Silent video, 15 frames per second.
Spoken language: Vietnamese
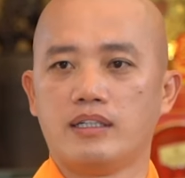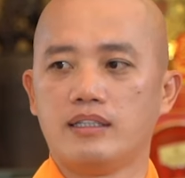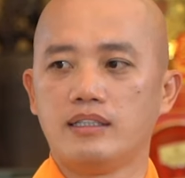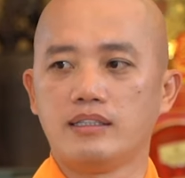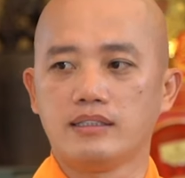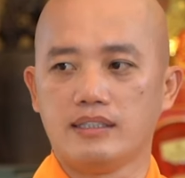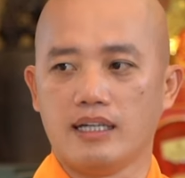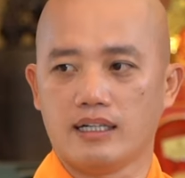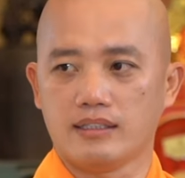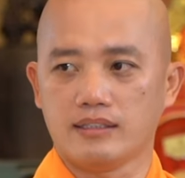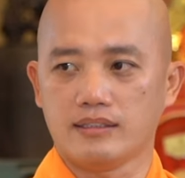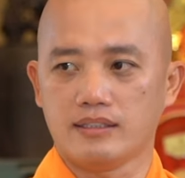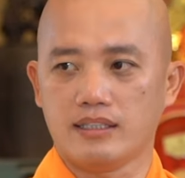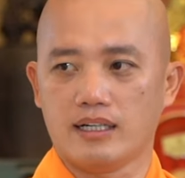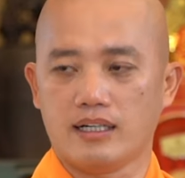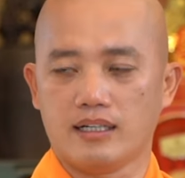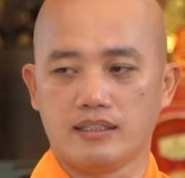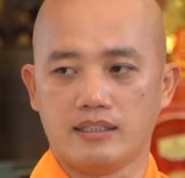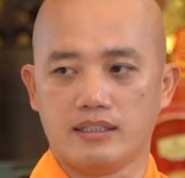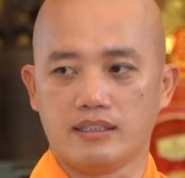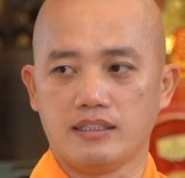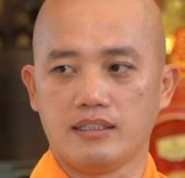hướng dẫn cho
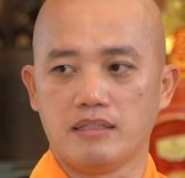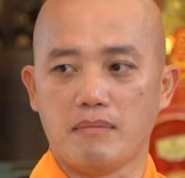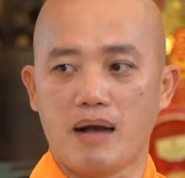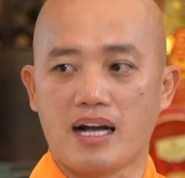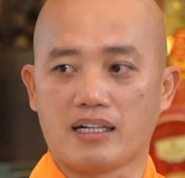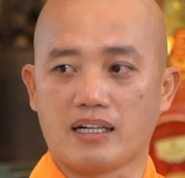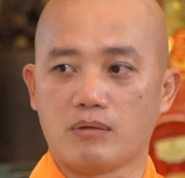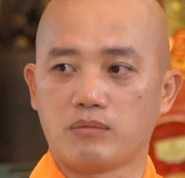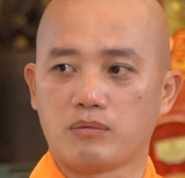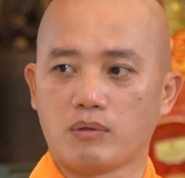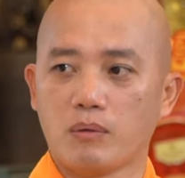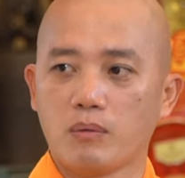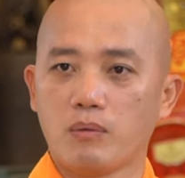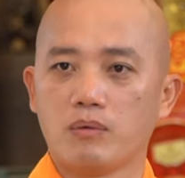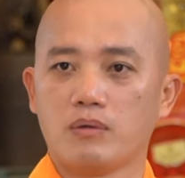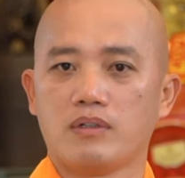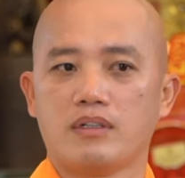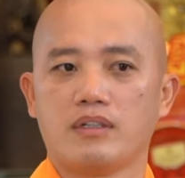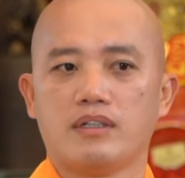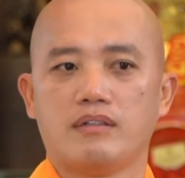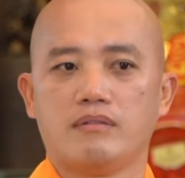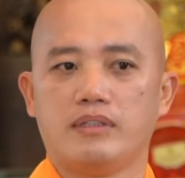những người bạn đồng tu
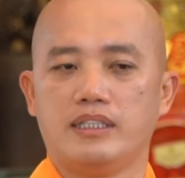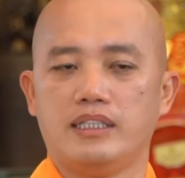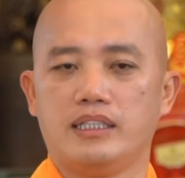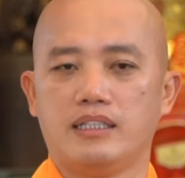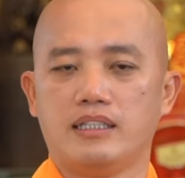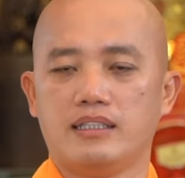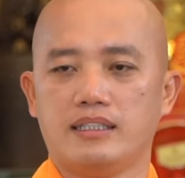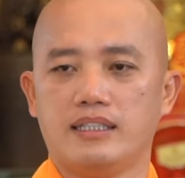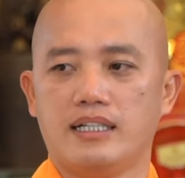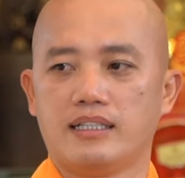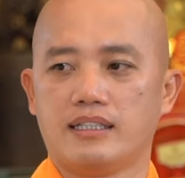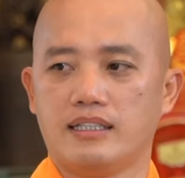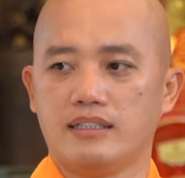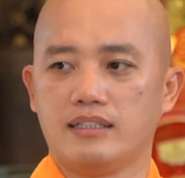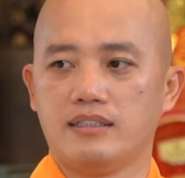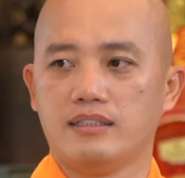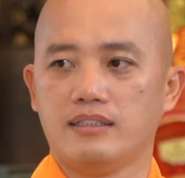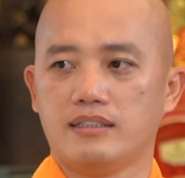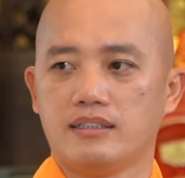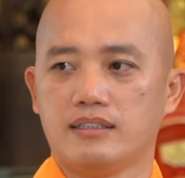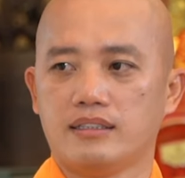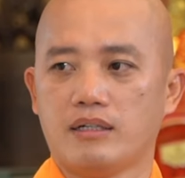và những người đệ tử
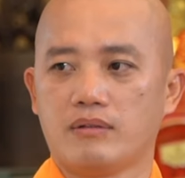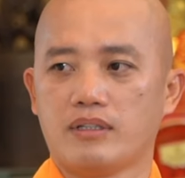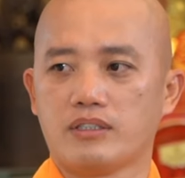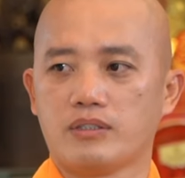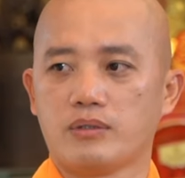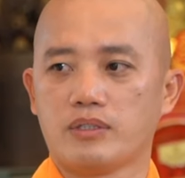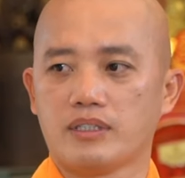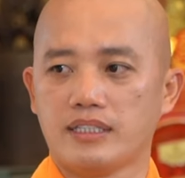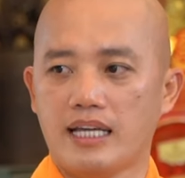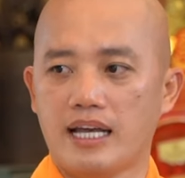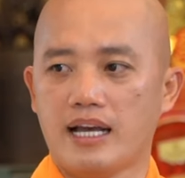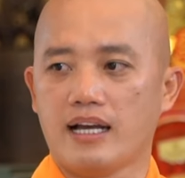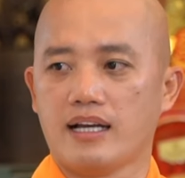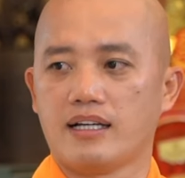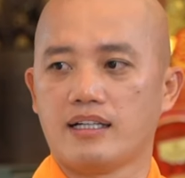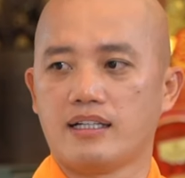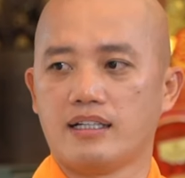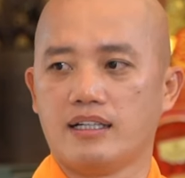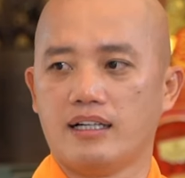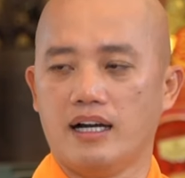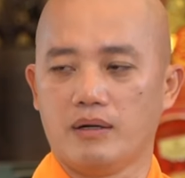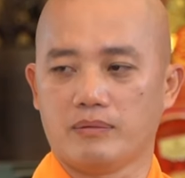sau đó xuất gia
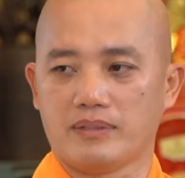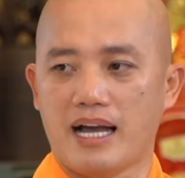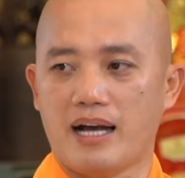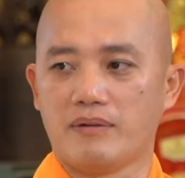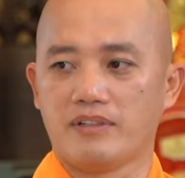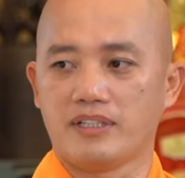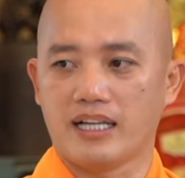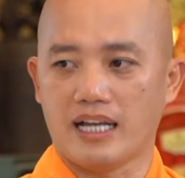học đạo với